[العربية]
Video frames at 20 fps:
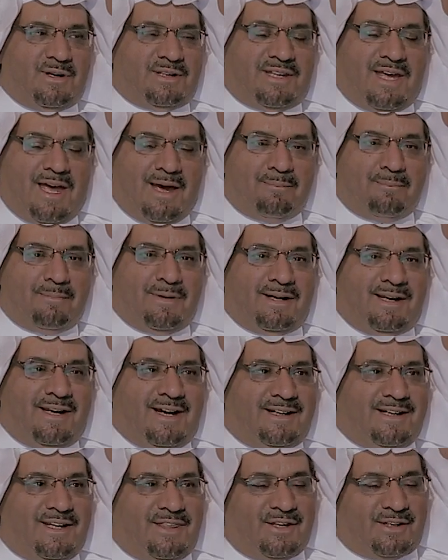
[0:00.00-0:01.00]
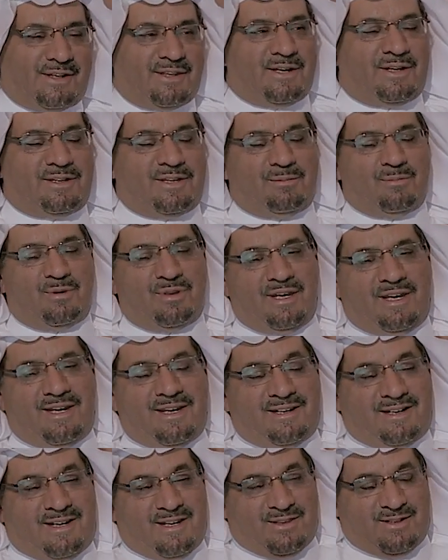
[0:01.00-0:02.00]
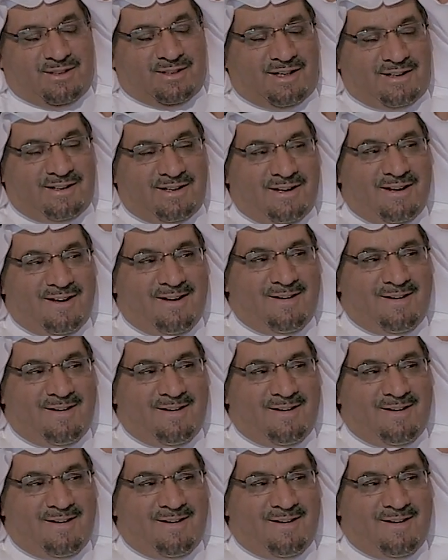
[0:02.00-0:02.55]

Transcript: ويتحمل يعني ثرثره المذيعين كثيرا